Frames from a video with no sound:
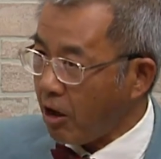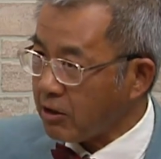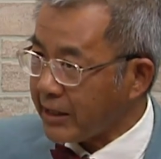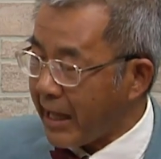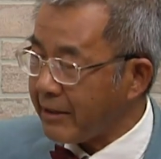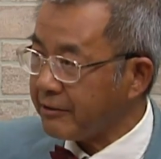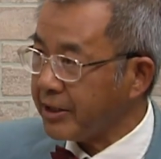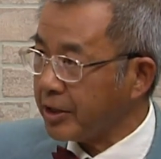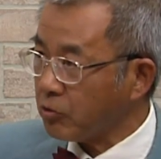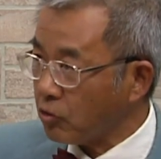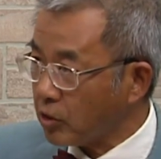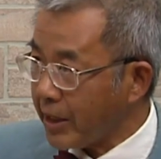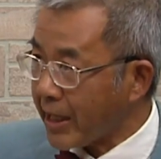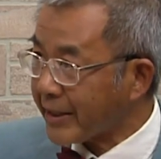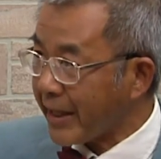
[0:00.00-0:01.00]
Roth IRA
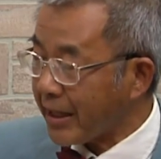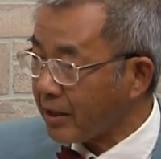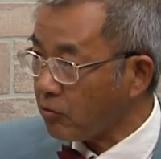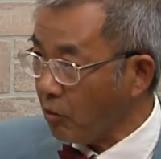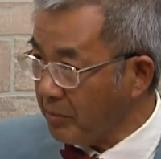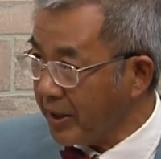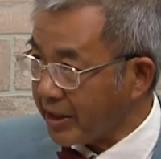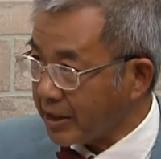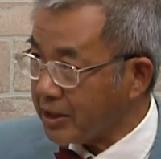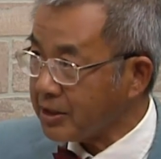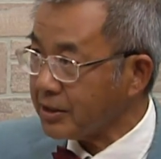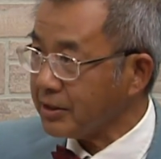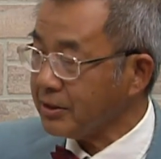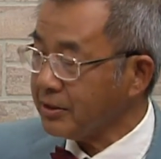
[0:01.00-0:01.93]
account của mình á